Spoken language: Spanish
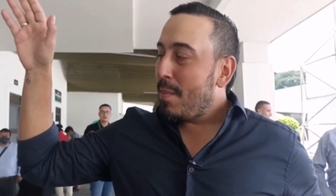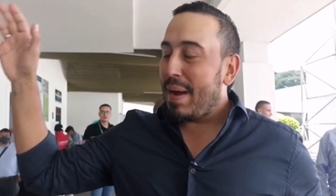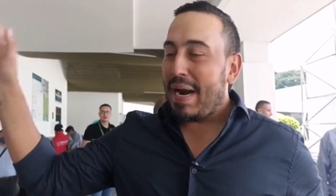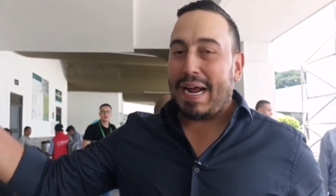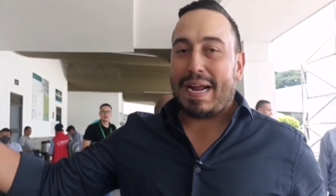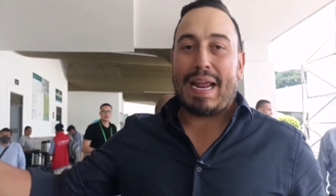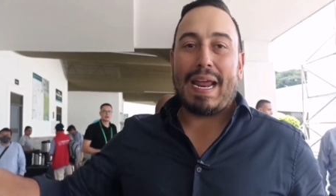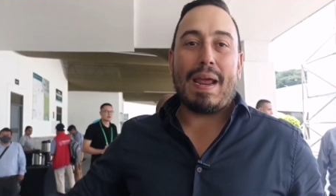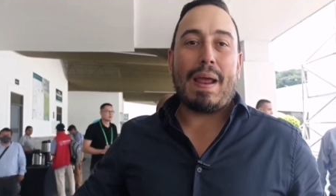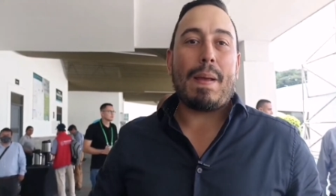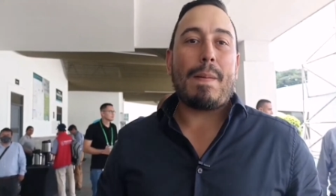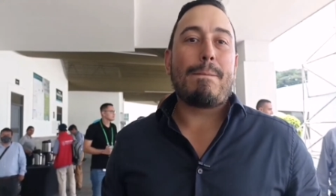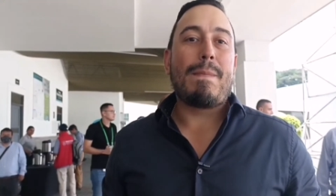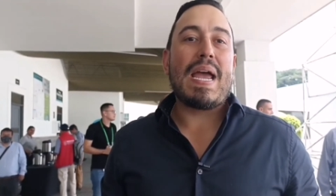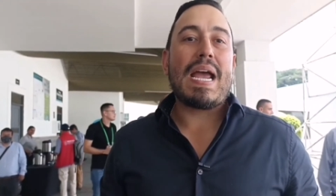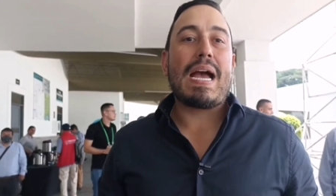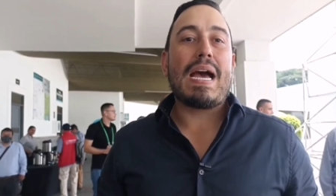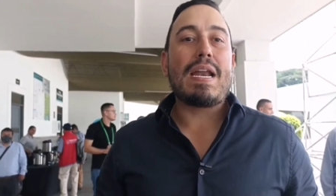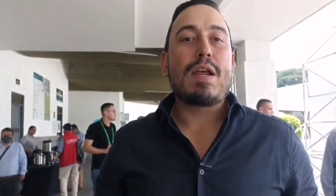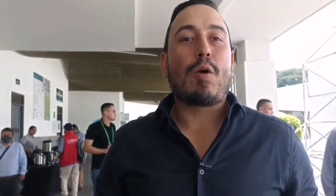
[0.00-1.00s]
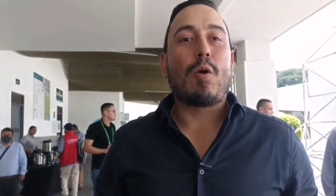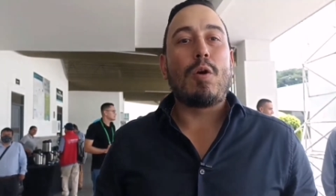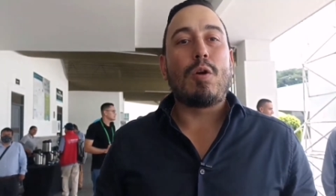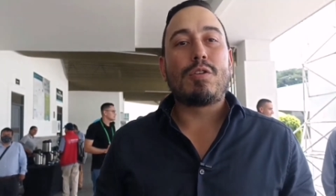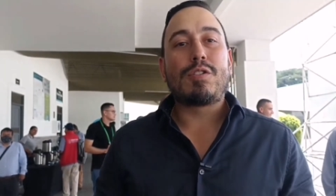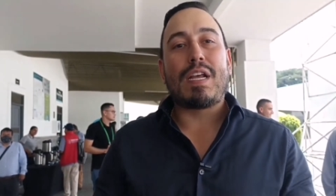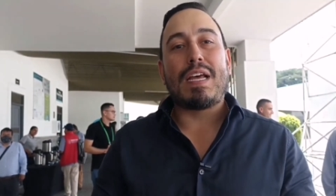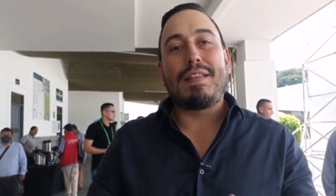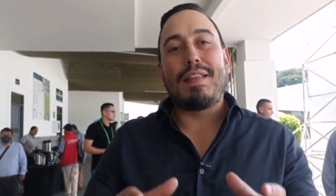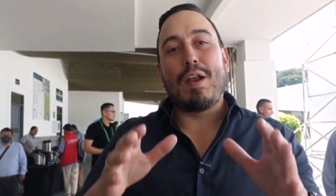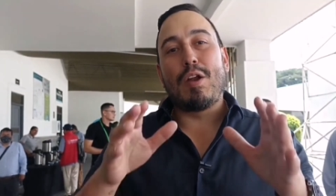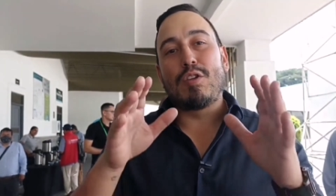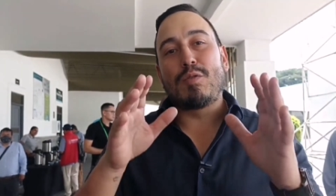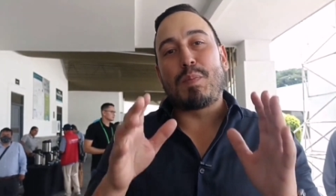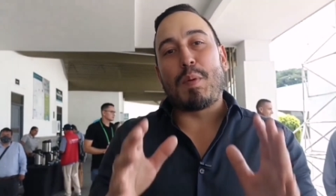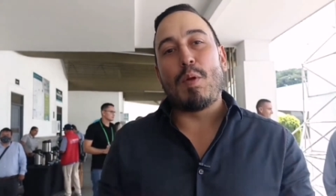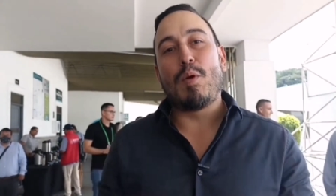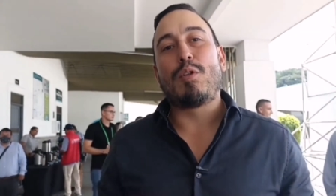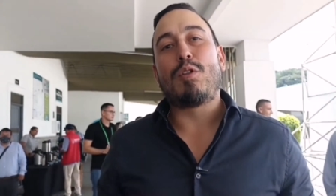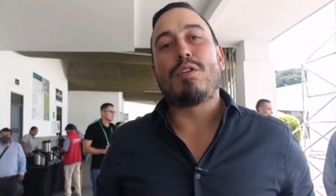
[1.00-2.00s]
para que vengan y conozcan de los
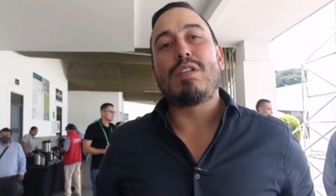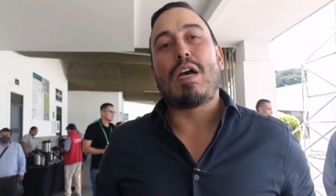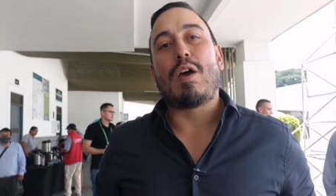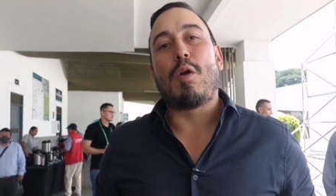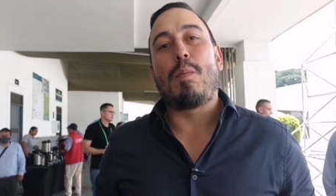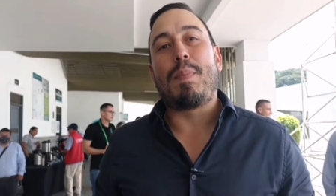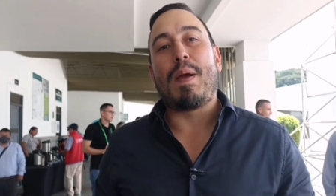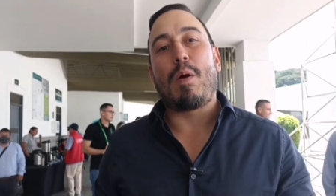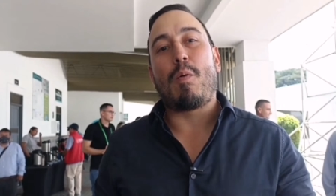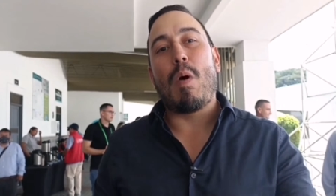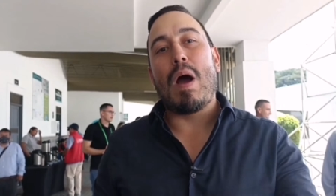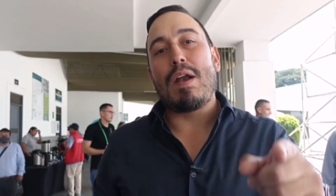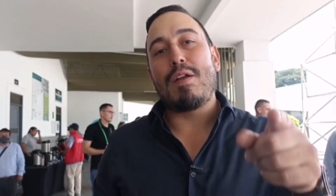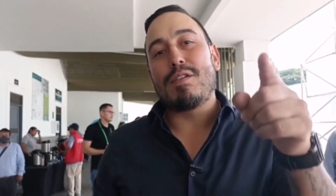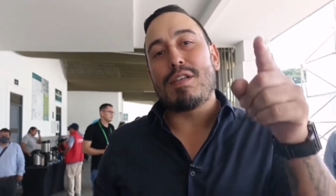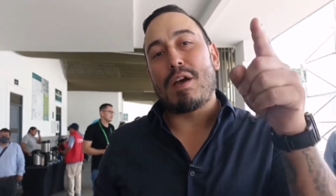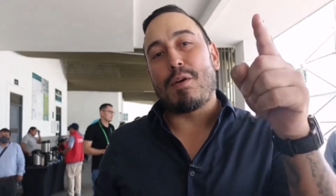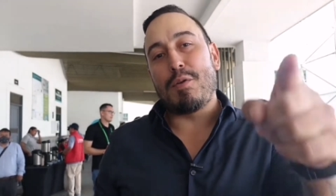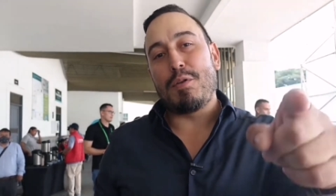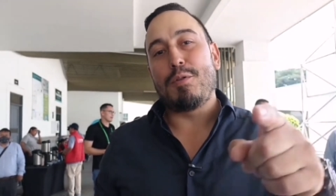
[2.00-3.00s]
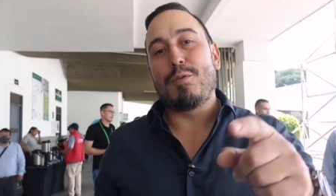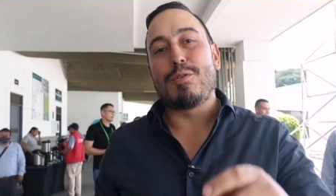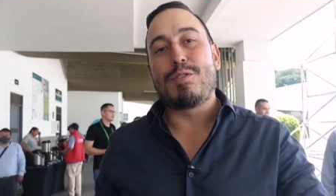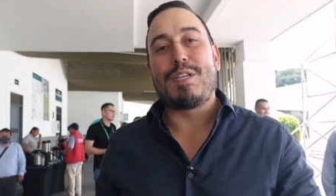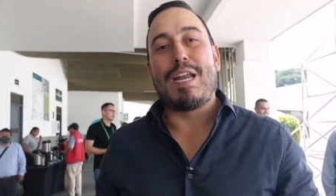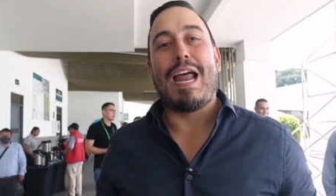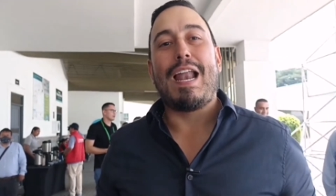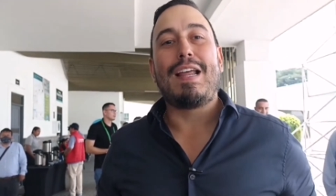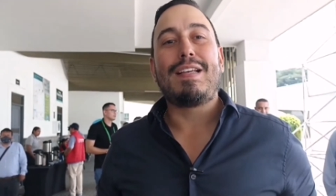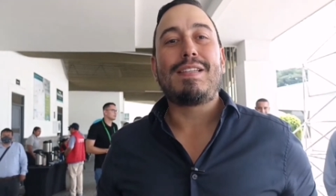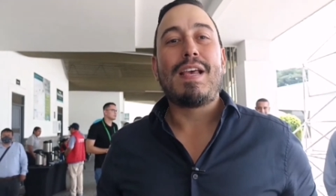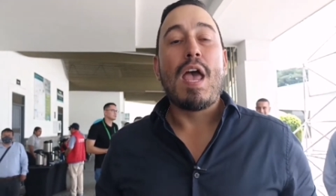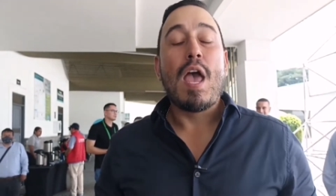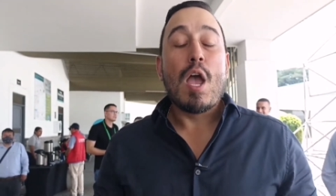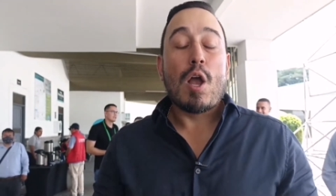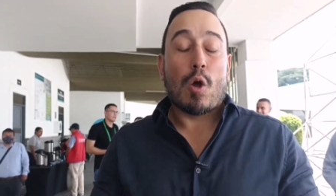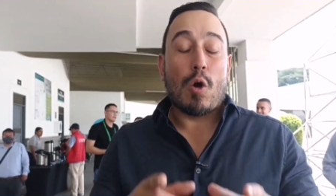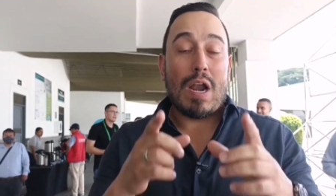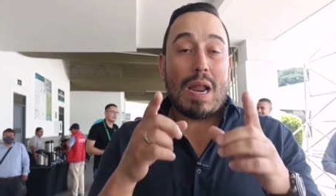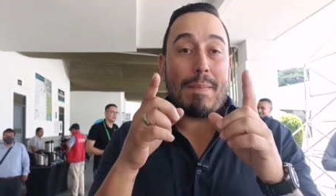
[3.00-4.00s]
productos agropecuarios, agroindustriales
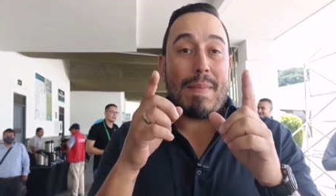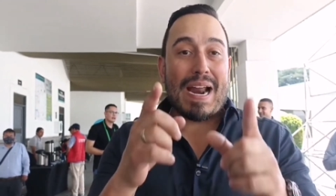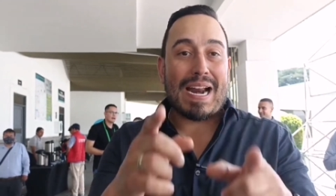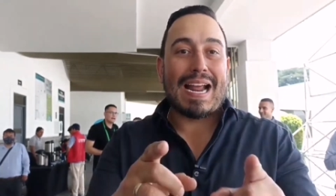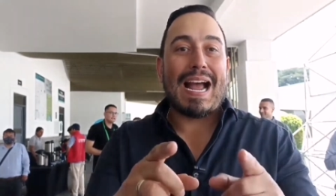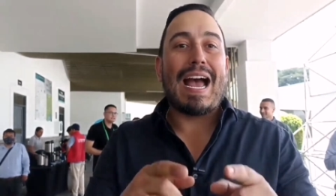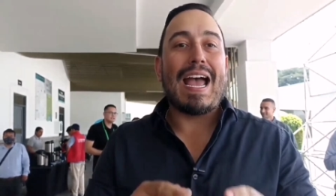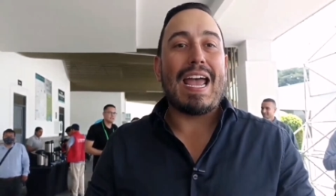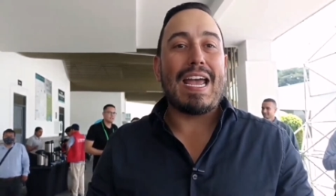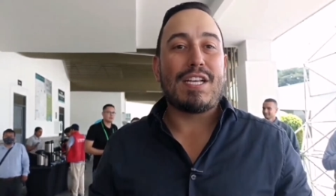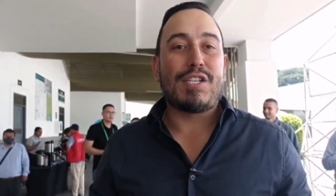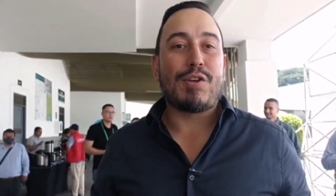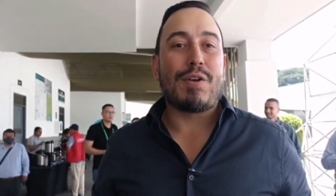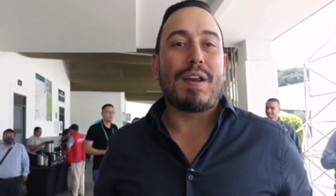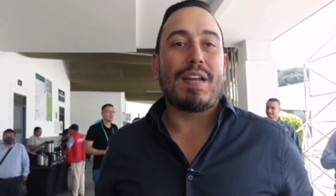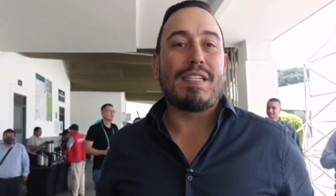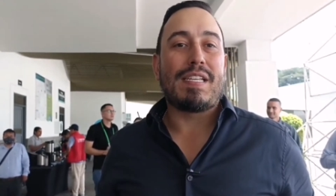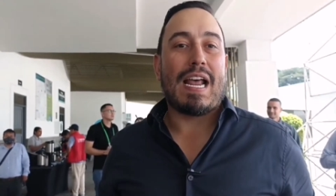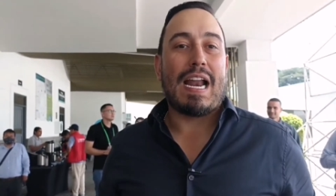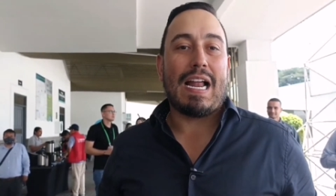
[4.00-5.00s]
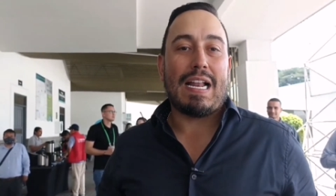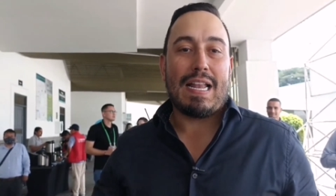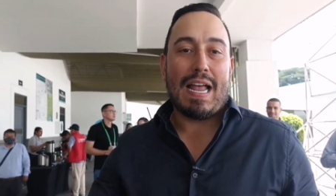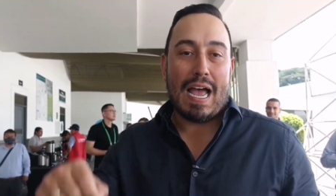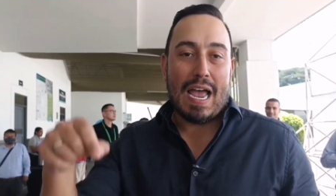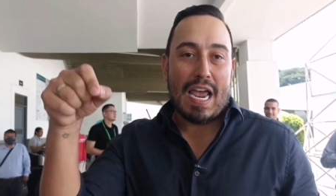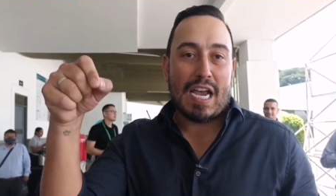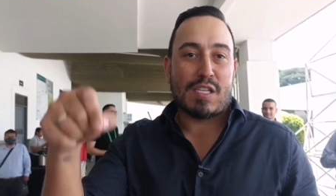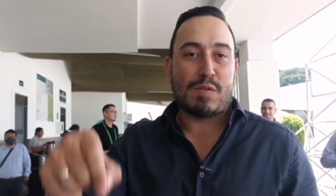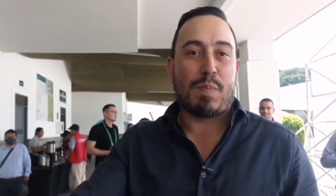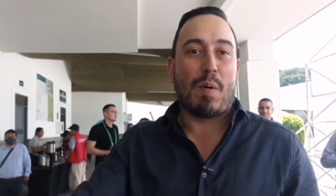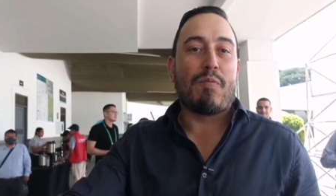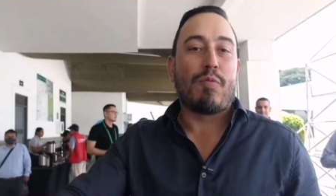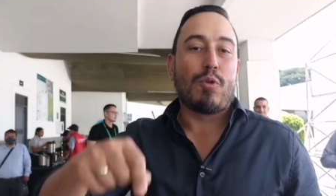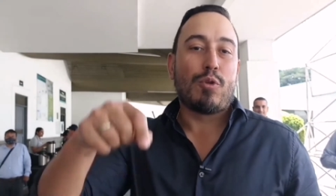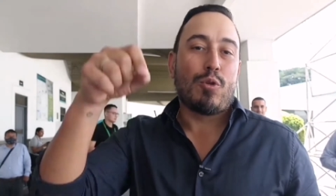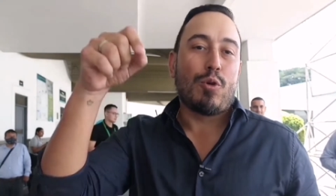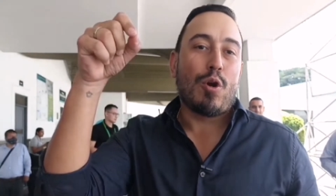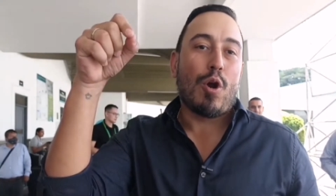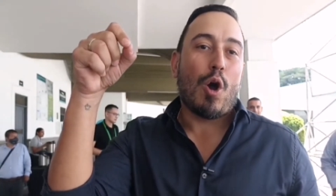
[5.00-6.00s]
con la marca Hecho en Risaralda, Expo
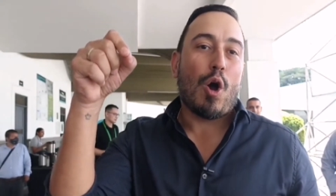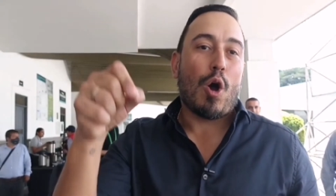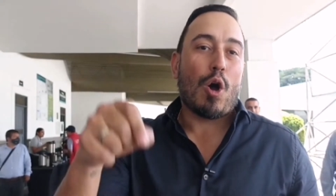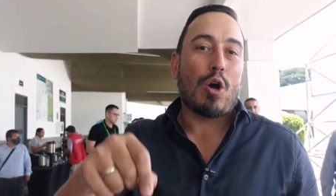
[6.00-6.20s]
Futuro